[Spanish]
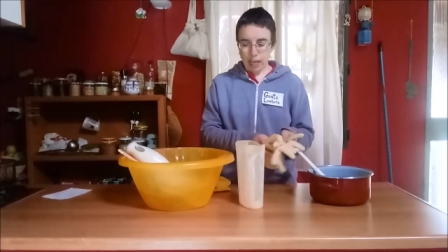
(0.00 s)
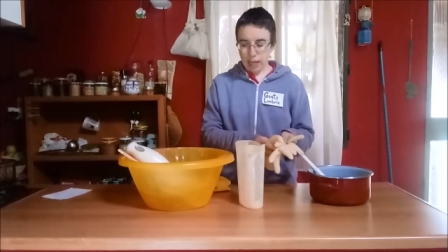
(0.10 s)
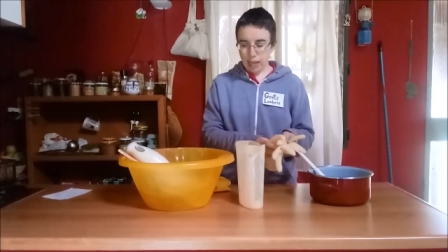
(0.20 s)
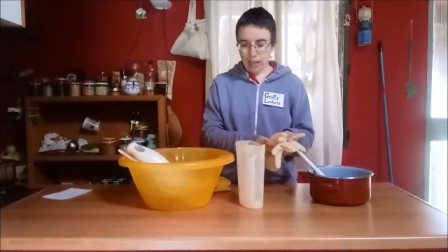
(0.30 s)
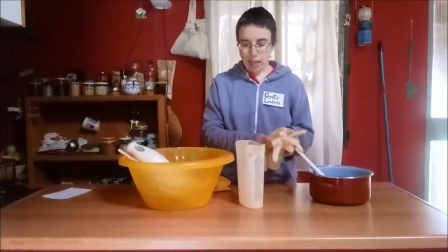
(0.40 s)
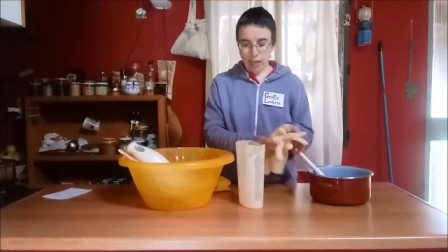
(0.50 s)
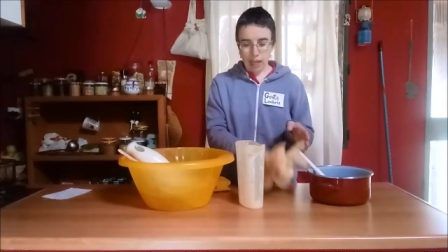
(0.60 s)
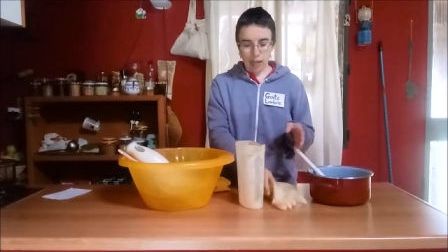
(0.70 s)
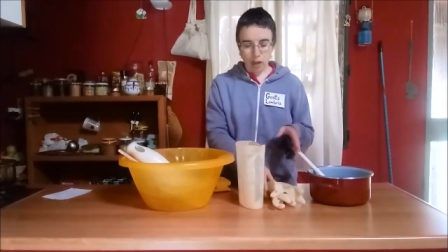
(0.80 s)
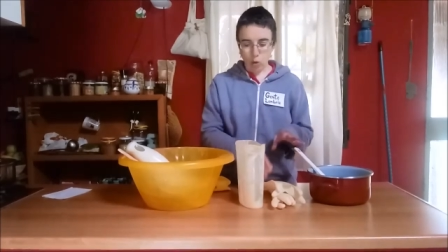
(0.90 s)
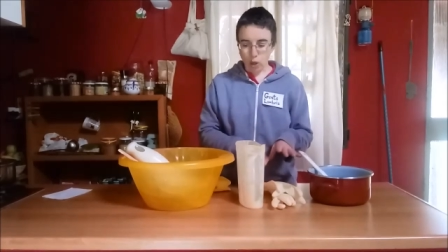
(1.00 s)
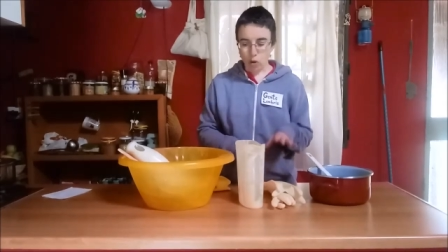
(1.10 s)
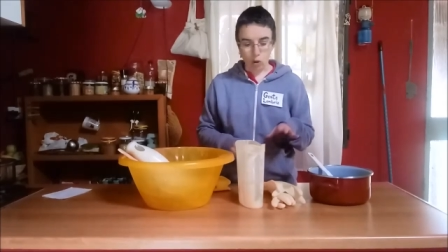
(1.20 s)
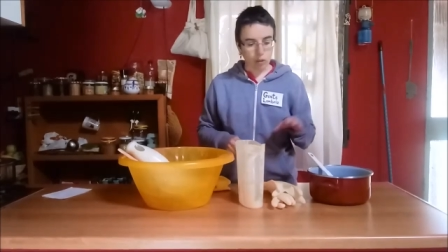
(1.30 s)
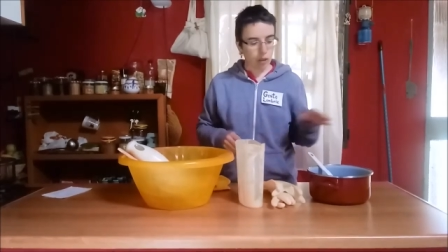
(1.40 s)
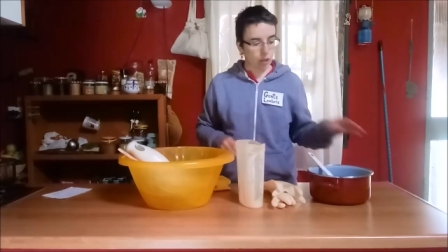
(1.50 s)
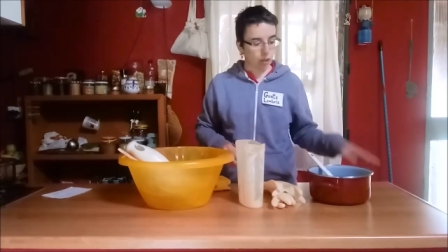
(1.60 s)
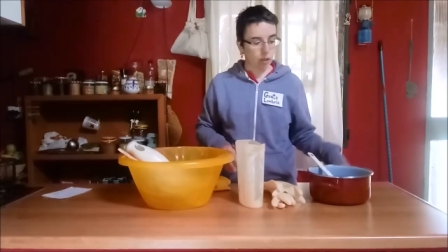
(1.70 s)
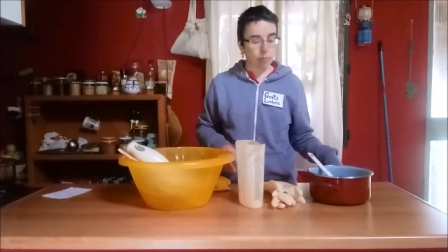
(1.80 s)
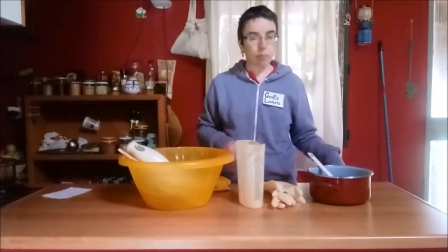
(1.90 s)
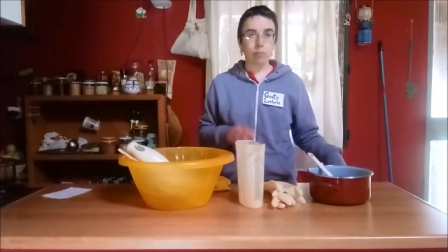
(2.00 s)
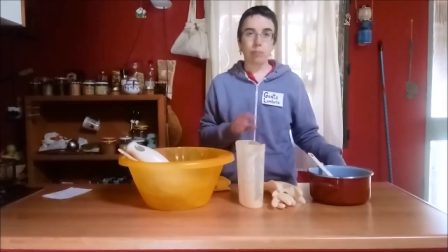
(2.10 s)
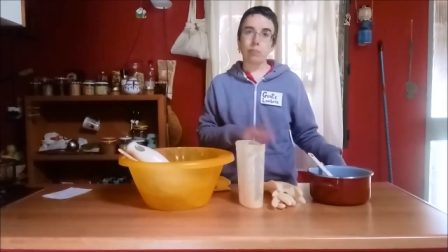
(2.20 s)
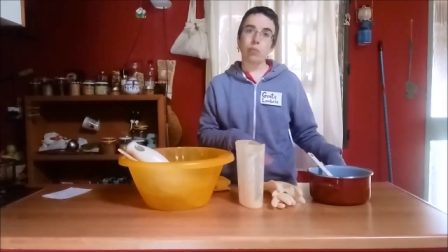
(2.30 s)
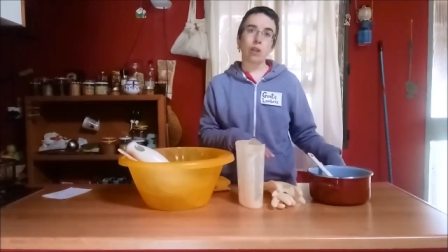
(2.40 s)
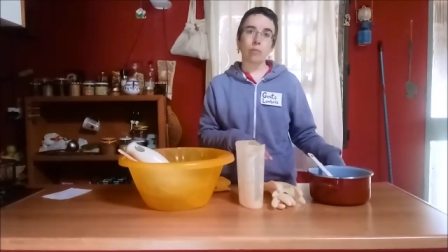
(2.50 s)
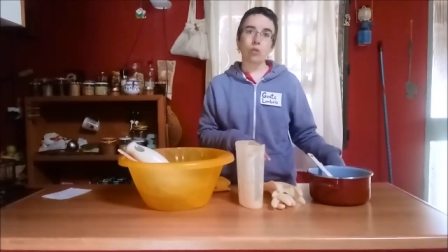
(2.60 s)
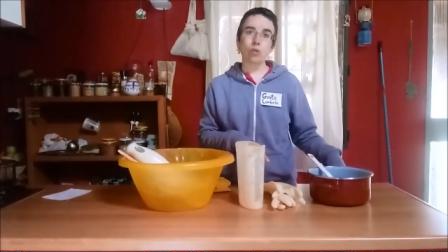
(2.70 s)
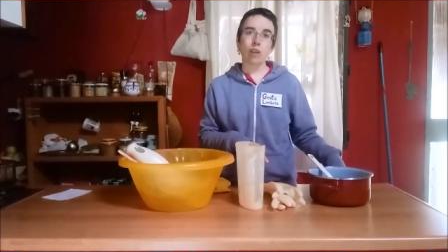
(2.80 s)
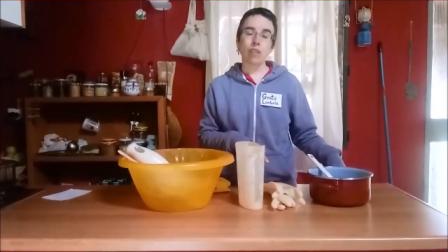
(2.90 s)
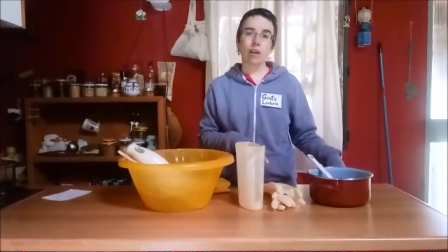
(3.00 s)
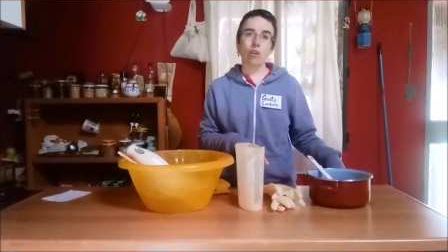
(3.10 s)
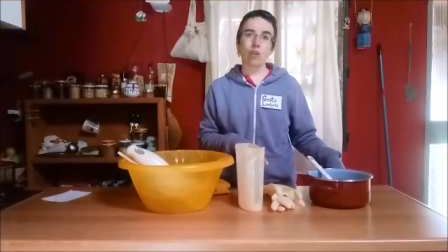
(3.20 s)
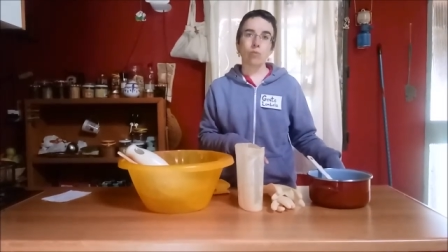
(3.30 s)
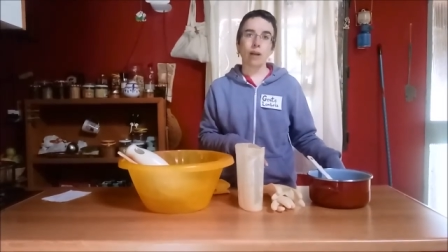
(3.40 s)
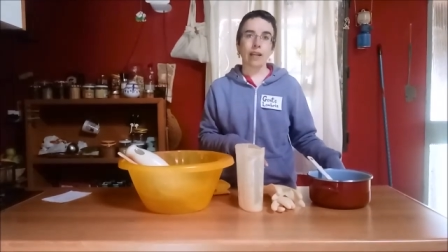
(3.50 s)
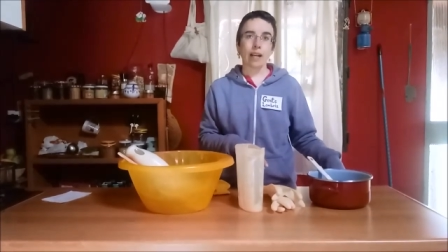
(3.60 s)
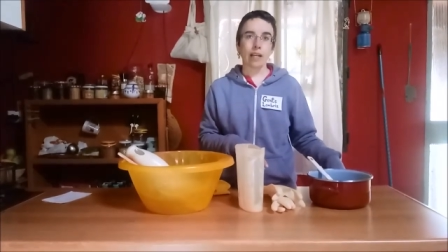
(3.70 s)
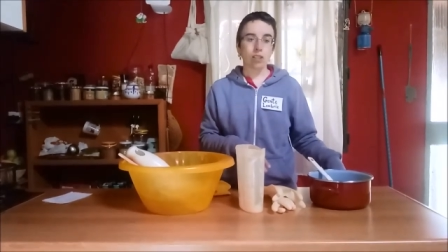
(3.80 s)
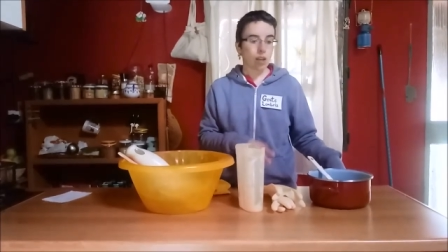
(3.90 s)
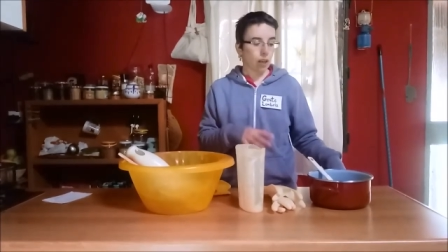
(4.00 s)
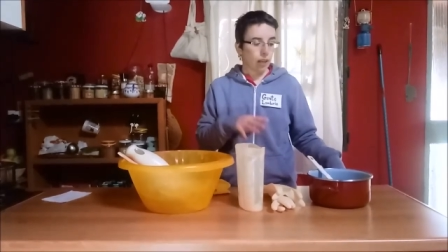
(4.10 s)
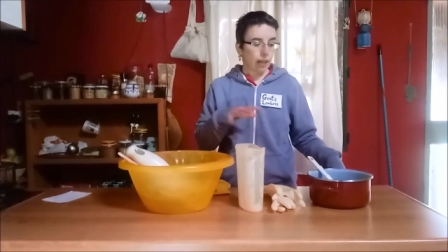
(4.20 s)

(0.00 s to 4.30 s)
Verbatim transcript: Eh, luego, eh, podemos hacerlo de dos maneras.